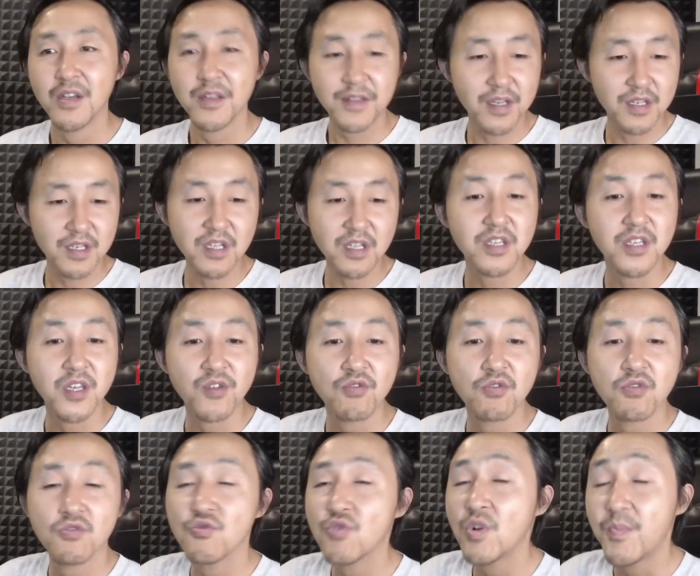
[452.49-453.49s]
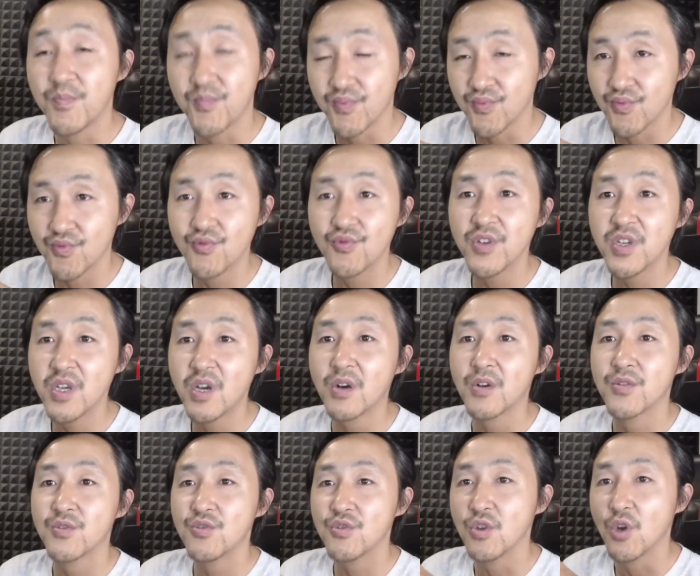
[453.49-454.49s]
在这里呢，就是说不
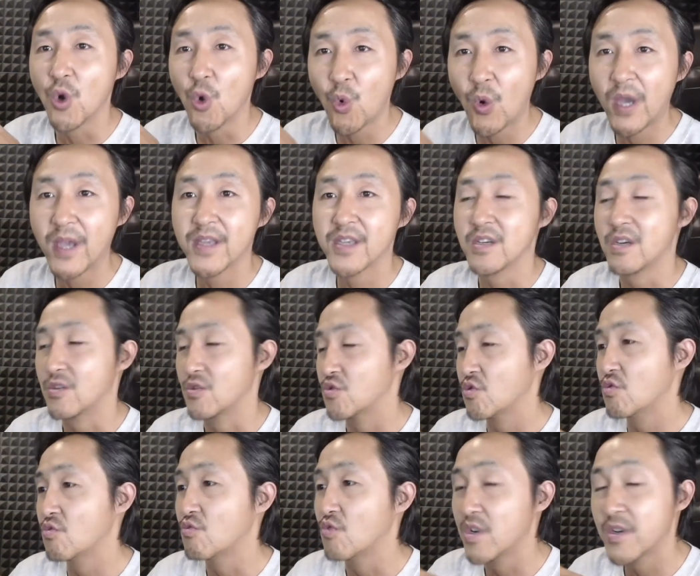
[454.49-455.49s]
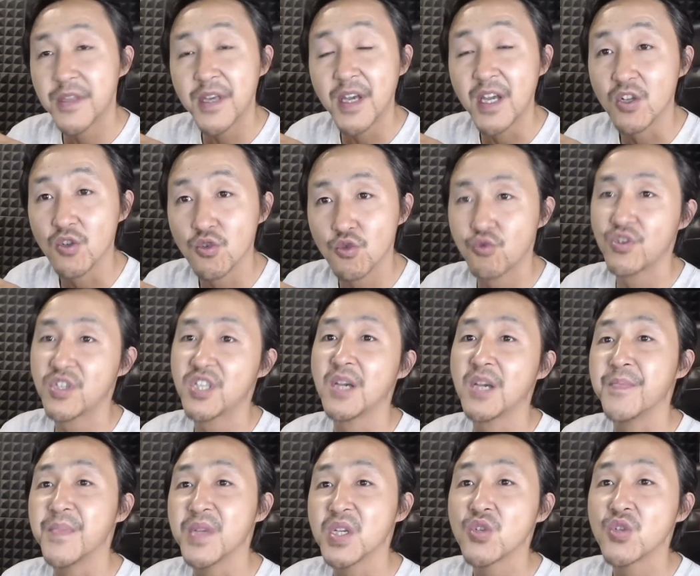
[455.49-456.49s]
要去幻想中国再出
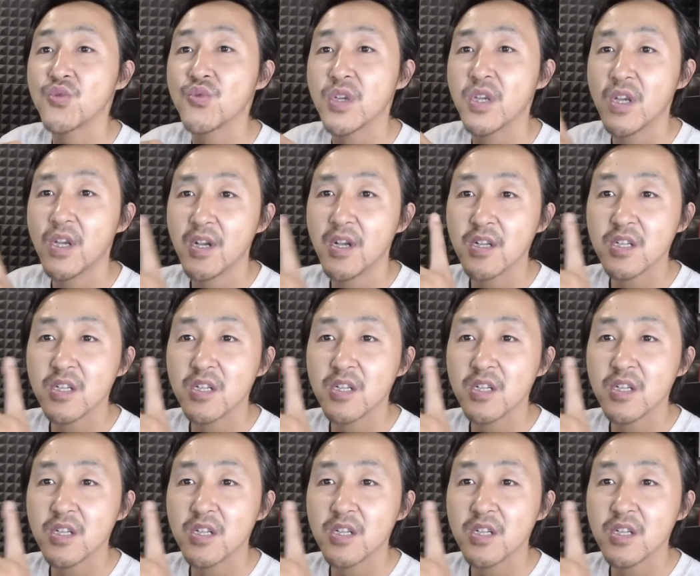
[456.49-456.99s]
现明君，